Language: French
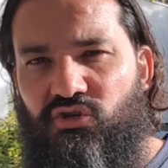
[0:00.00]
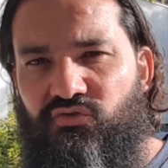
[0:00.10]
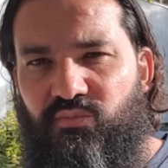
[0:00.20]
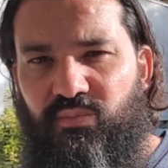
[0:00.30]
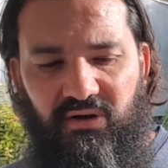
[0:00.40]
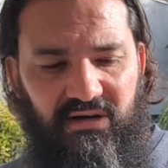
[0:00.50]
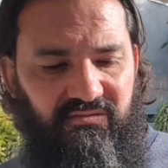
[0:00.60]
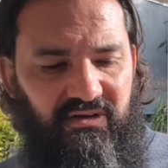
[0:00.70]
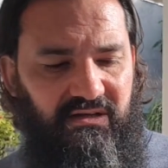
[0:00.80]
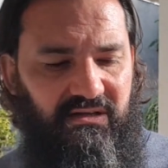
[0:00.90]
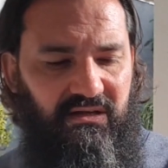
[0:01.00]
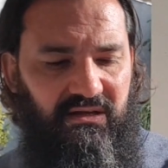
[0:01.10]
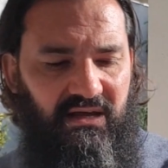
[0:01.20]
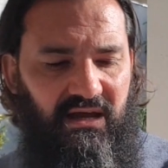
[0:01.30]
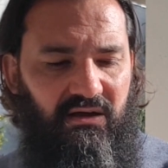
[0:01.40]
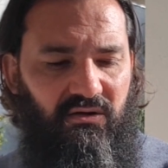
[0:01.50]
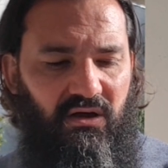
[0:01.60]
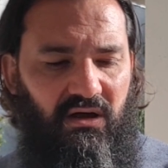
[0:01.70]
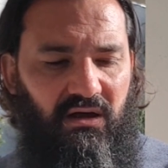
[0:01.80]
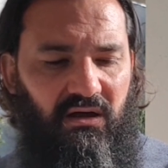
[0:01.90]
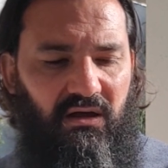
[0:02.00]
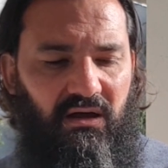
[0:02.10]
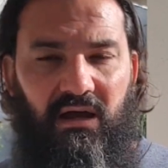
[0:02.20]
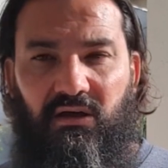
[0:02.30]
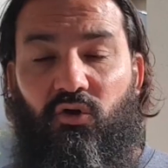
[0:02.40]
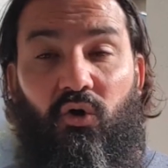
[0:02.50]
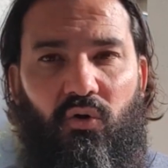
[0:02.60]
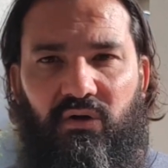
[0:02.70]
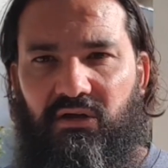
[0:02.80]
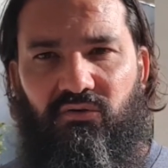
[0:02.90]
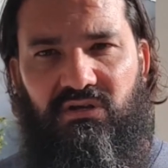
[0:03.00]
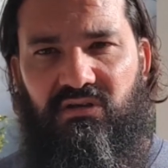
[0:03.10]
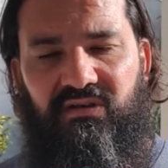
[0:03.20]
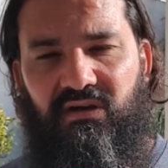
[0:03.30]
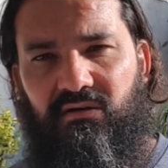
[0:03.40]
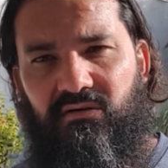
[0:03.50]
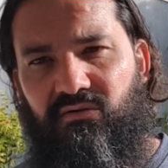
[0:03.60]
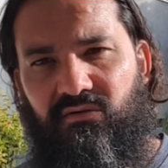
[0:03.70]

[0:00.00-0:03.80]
chose vous bloque la vérité, il y a un gros cadeau qui vient